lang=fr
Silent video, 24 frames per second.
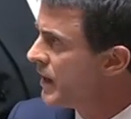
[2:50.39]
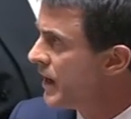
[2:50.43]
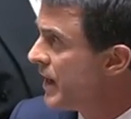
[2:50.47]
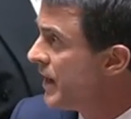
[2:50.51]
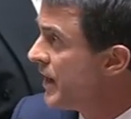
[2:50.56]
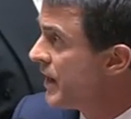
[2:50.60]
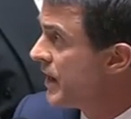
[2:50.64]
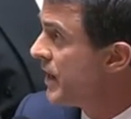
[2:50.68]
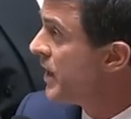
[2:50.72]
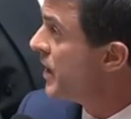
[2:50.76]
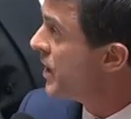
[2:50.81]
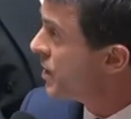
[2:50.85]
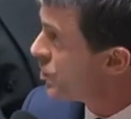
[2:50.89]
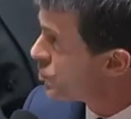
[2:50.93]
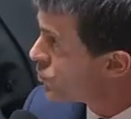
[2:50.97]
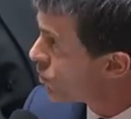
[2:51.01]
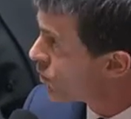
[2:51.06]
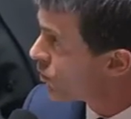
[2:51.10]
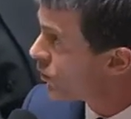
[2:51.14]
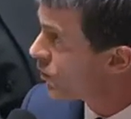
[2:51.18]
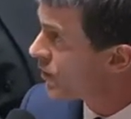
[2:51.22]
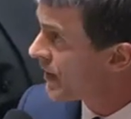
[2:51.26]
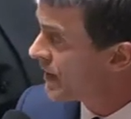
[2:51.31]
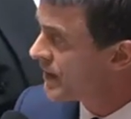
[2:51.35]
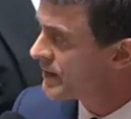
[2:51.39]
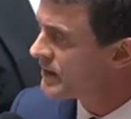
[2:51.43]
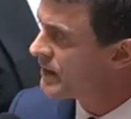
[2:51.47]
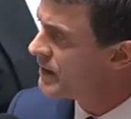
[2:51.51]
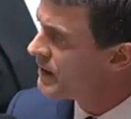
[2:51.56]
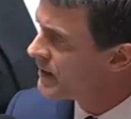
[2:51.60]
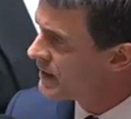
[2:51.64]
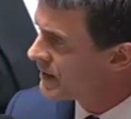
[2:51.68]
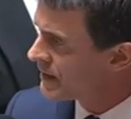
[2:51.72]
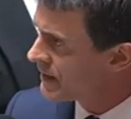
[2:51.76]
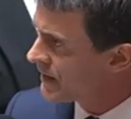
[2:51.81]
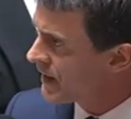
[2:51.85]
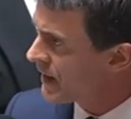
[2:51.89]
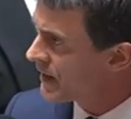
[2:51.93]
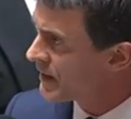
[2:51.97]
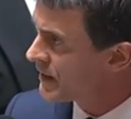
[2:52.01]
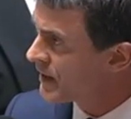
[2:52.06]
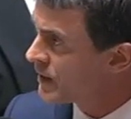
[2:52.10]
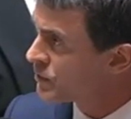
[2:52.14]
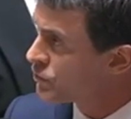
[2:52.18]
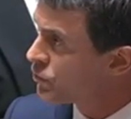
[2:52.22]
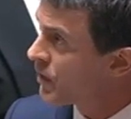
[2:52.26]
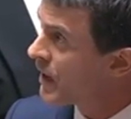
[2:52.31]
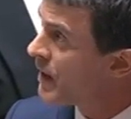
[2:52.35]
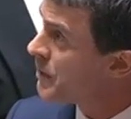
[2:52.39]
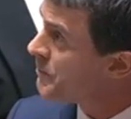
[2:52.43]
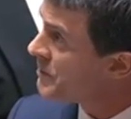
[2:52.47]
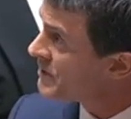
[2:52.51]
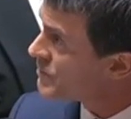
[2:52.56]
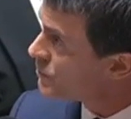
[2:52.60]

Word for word: Elle est, et je le regrette, caricaturale.